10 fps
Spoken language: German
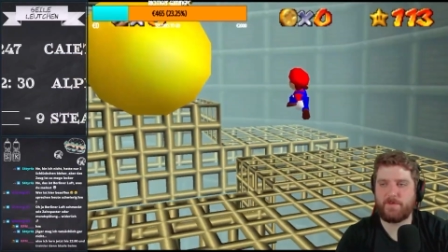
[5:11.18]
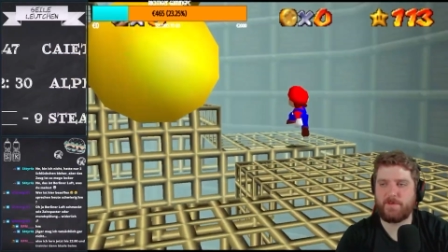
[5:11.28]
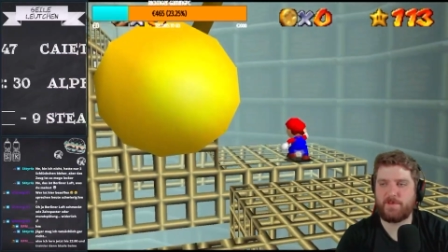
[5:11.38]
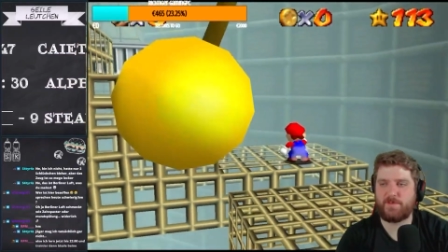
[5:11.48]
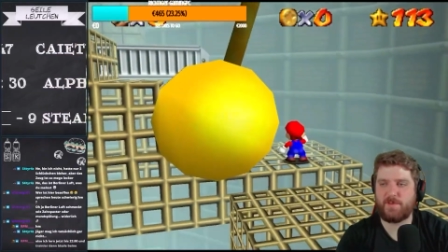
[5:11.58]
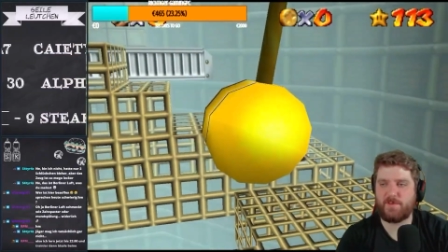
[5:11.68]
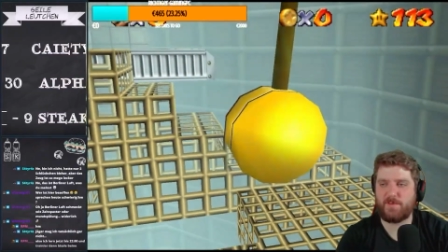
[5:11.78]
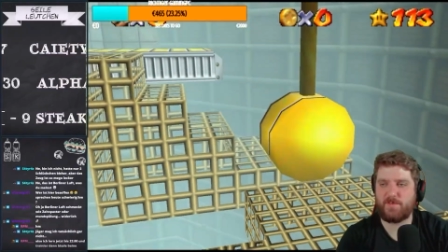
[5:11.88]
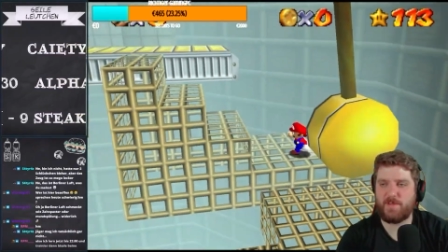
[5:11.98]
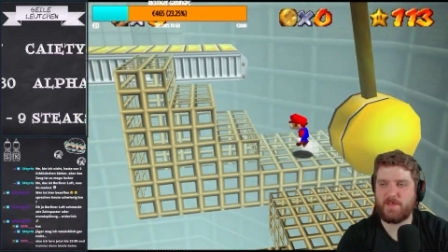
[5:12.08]
Das, das,
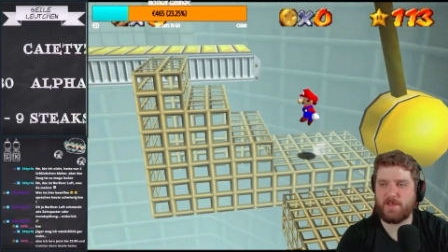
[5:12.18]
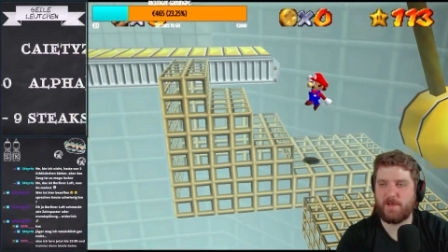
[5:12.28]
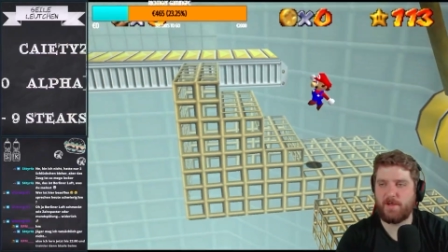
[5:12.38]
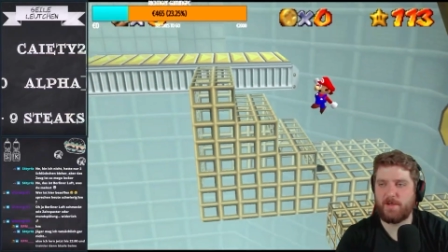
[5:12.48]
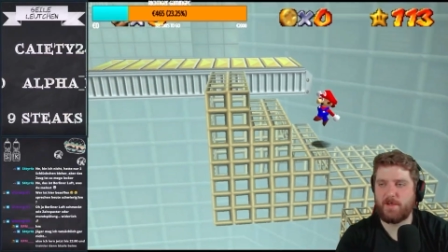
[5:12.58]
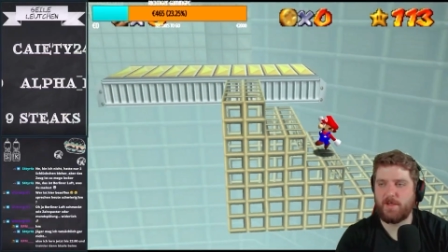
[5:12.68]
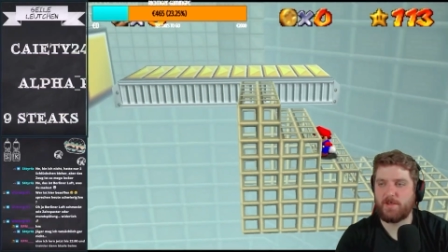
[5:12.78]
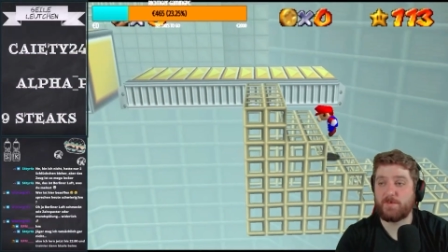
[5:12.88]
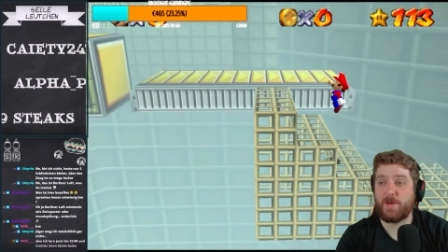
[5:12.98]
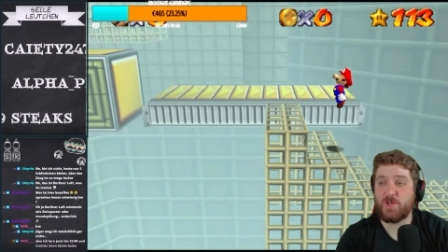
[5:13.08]
das finde ich geil.
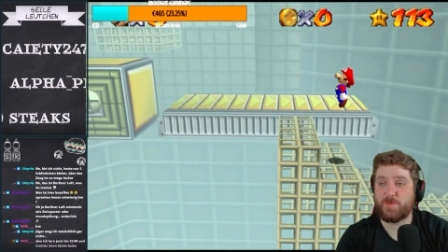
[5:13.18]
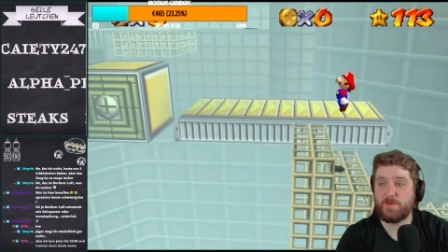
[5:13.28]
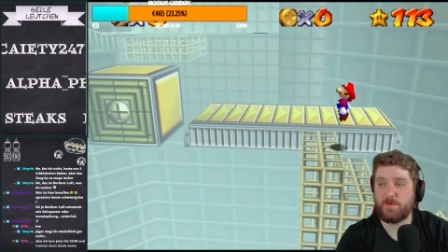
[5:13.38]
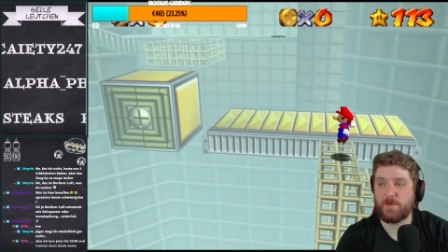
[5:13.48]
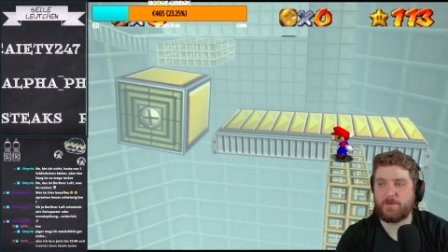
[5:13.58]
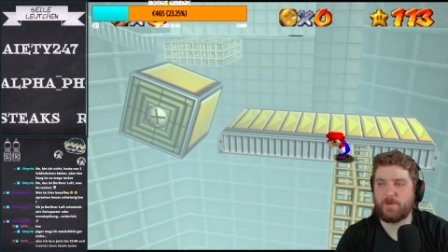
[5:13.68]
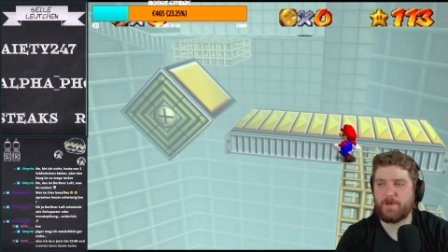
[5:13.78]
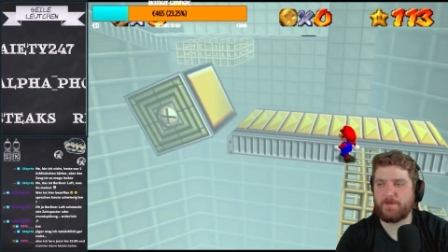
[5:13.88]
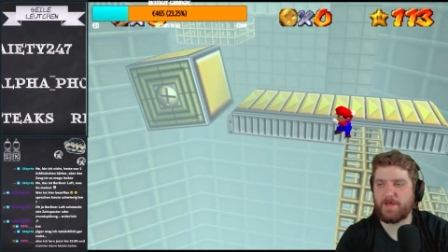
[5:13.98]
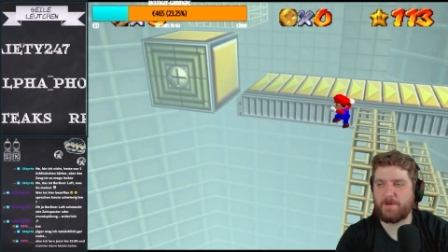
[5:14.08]
Zum Beispiel, oder,
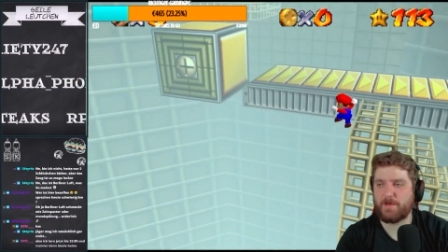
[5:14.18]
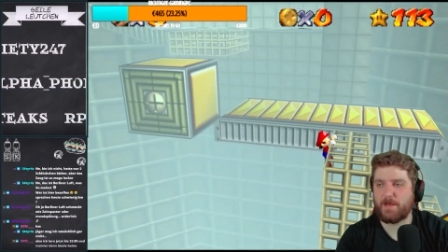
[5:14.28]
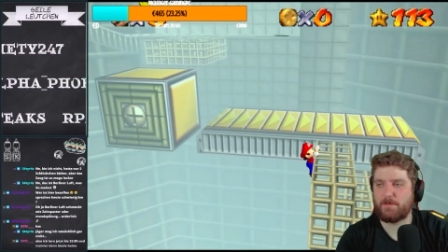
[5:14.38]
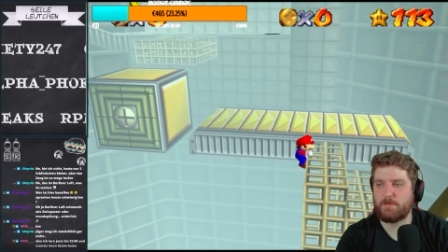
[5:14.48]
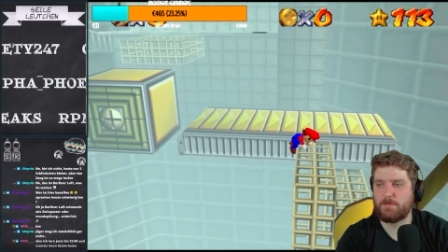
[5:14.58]
oder ge ge